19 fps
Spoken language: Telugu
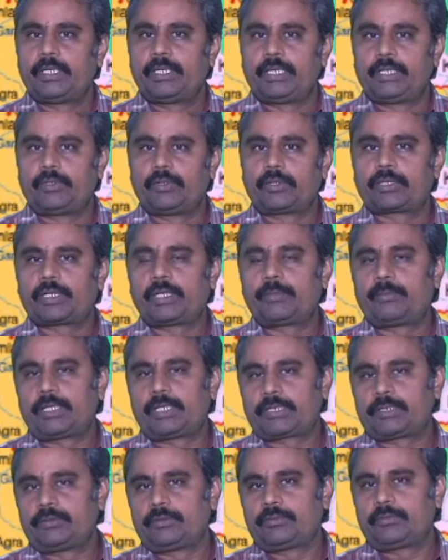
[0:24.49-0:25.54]
ఈ డోక్లాం
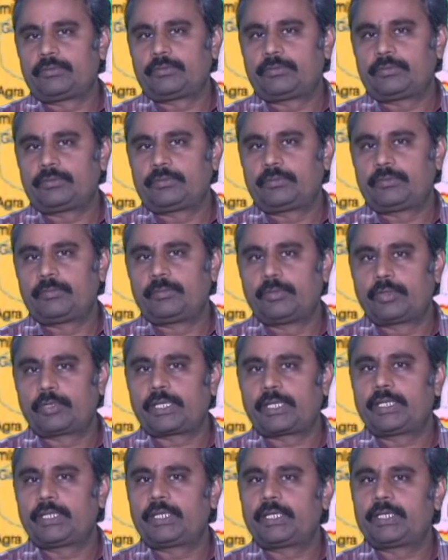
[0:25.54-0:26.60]
మార్గం
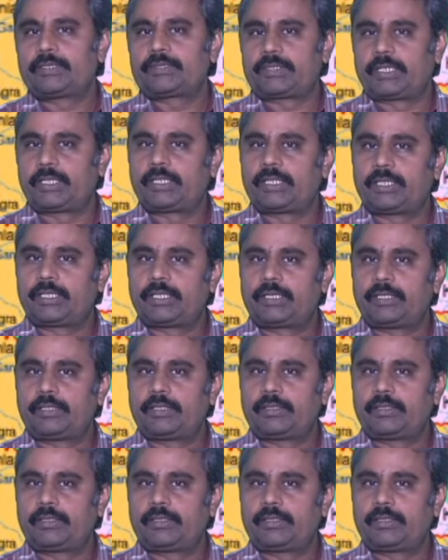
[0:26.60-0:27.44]
భూటాన్దా చైనాదా